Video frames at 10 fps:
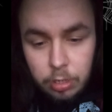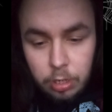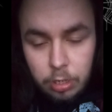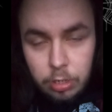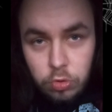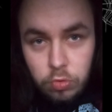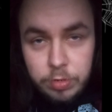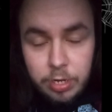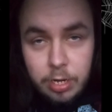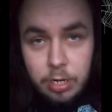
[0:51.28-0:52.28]

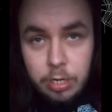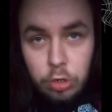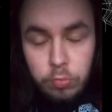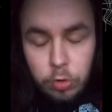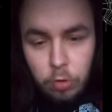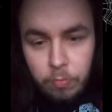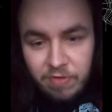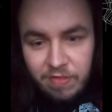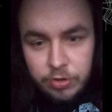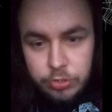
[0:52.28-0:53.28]
lubię gry, lubię
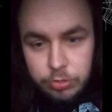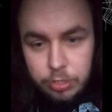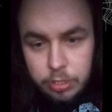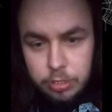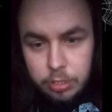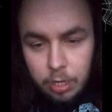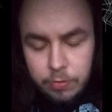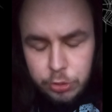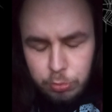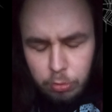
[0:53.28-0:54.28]
opowiadać o nich.
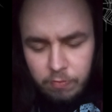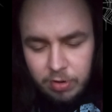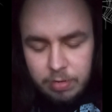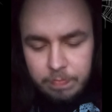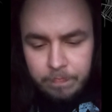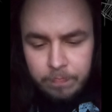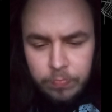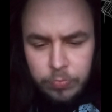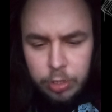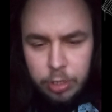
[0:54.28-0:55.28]
Kiedyś próbowałem
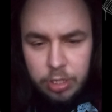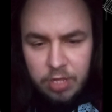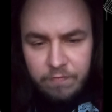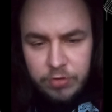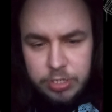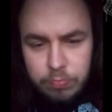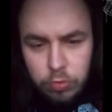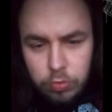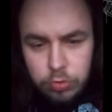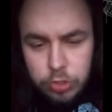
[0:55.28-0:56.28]
na
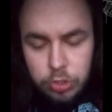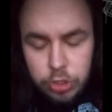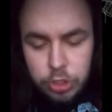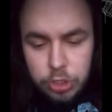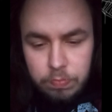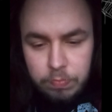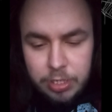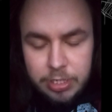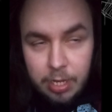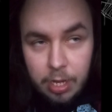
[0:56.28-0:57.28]
Facebooku coś
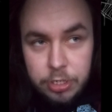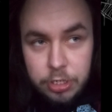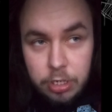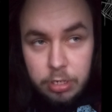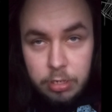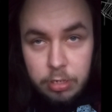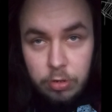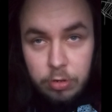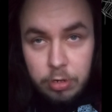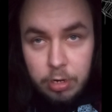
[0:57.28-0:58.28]
pisać e,
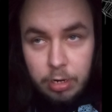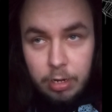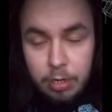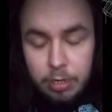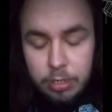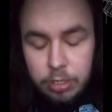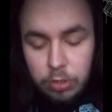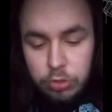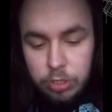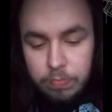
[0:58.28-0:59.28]
o grach,
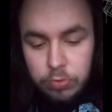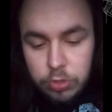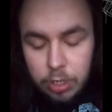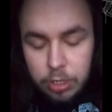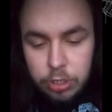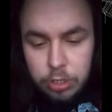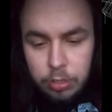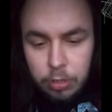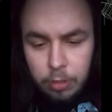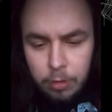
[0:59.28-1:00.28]
tego typu rzeczy
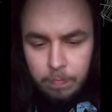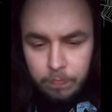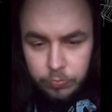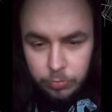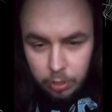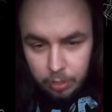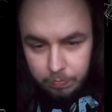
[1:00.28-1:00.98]
ale